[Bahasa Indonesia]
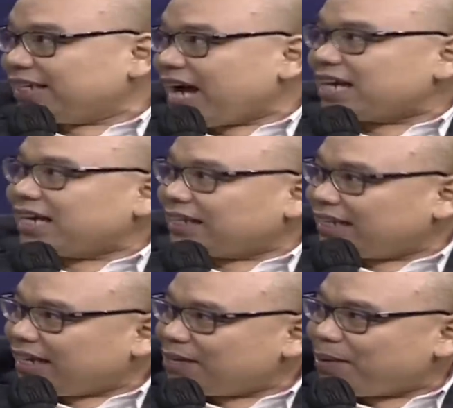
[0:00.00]
karena
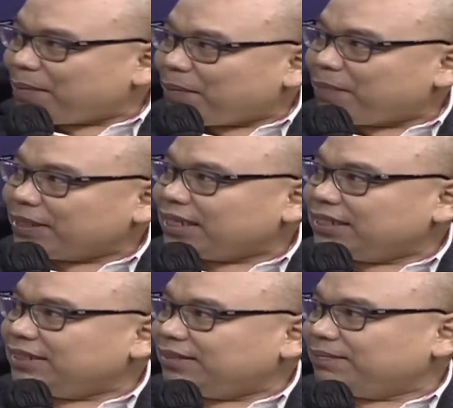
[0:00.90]
kedatangan bapak-bapak
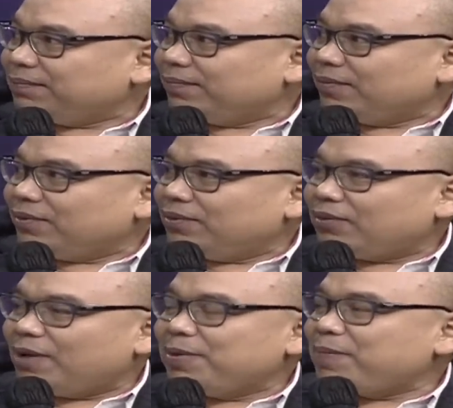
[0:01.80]
tadi,
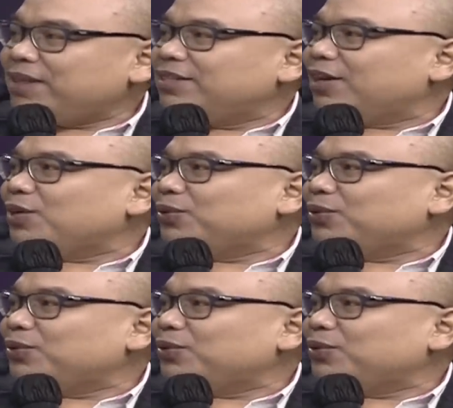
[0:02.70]
sampai Pak JK